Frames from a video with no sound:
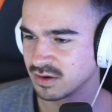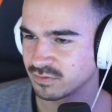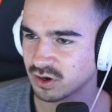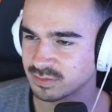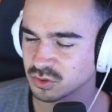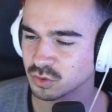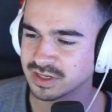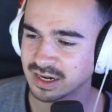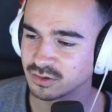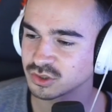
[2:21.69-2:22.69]
Vor allem so ein
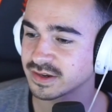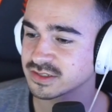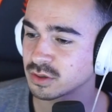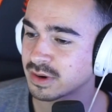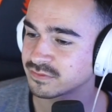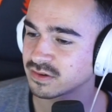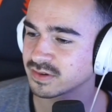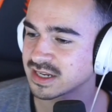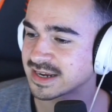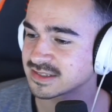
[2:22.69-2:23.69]
Ronaldo, ich weiß noch, am Anfang
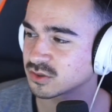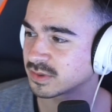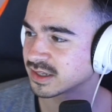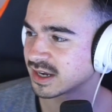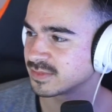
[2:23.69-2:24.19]
war der 1,3